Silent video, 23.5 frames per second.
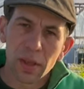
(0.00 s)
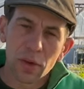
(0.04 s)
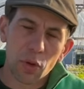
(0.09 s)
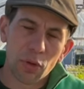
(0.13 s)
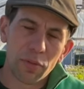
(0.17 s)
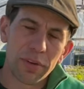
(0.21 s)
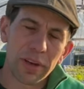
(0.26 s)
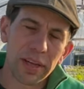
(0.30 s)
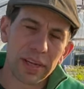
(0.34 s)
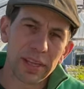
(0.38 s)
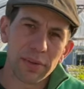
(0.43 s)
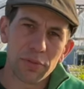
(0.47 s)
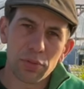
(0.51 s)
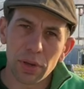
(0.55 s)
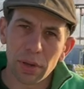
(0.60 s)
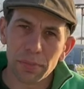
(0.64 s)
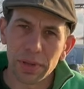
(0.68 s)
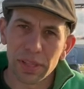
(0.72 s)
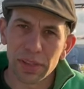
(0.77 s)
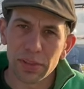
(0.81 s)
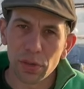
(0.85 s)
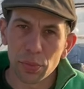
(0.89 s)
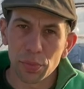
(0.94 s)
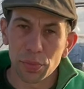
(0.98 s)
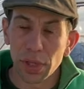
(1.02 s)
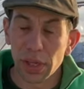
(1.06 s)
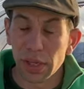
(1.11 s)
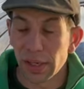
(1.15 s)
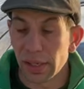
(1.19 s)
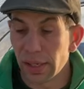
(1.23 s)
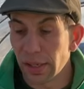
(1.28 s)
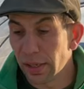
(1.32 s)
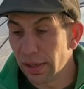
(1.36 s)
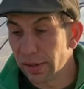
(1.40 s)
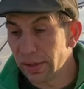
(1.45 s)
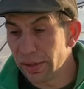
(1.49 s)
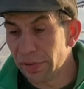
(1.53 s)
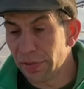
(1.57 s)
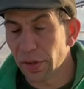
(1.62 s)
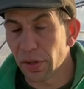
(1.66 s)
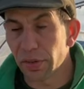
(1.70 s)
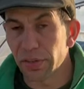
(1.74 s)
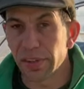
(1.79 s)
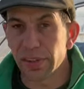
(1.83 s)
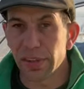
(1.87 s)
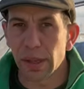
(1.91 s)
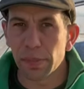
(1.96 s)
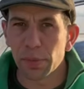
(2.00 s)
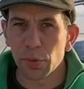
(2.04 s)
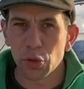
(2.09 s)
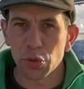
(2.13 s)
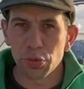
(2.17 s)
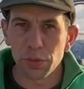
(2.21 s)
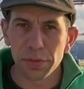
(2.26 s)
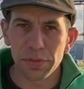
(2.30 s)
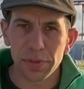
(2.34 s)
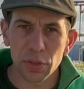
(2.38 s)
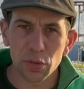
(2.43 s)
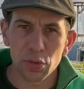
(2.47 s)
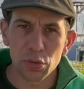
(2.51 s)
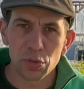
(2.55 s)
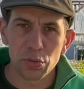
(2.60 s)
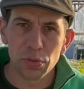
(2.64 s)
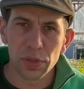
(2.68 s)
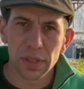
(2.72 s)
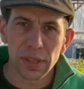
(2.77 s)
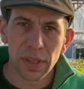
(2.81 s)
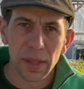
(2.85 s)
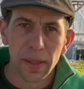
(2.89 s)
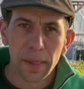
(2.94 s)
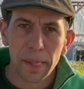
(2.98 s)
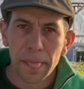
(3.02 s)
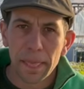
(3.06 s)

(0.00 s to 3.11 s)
On va aller voir maintenant bien les, différentes étapes que je vais faire tout de suite